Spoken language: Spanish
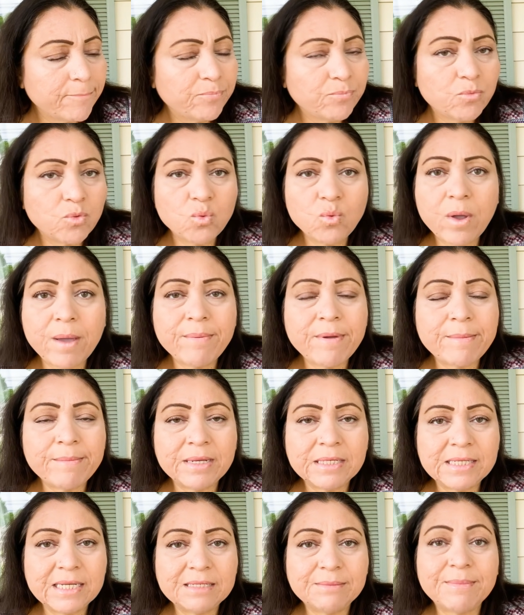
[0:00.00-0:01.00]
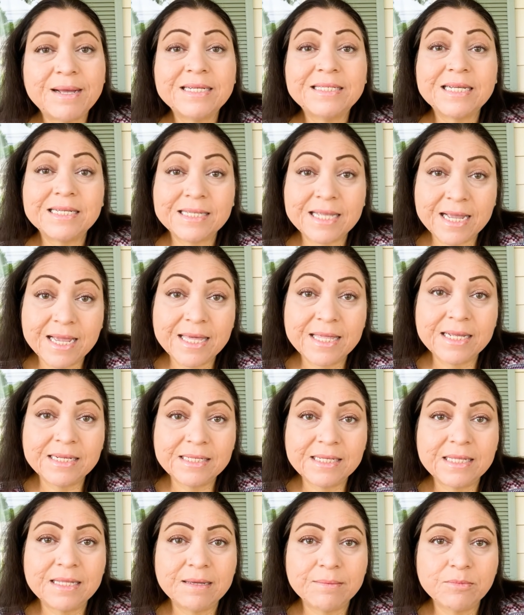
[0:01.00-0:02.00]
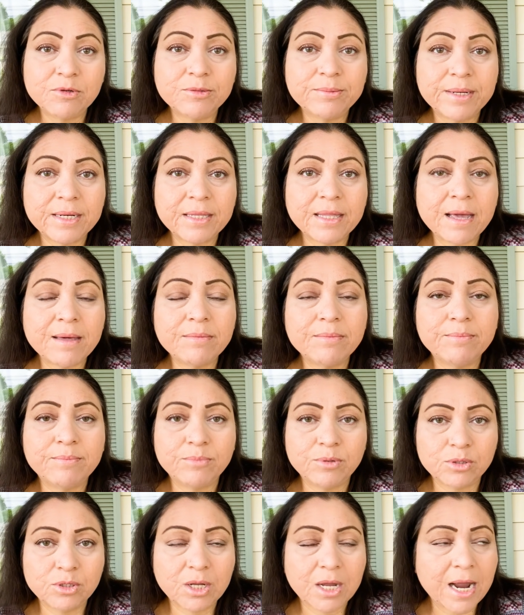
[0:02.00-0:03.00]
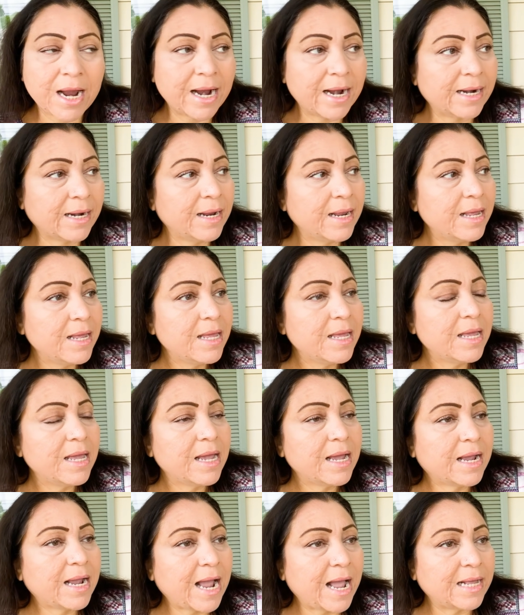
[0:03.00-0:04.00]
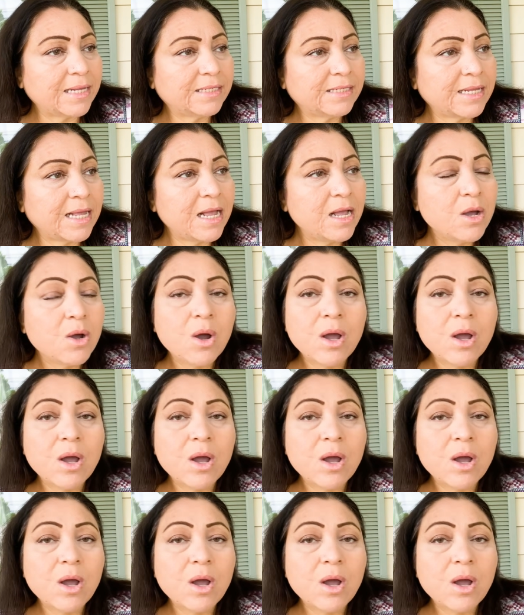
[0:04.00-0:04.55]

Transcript: nueve meses más hasta que decidimos, ¿verdad?, buscar casa.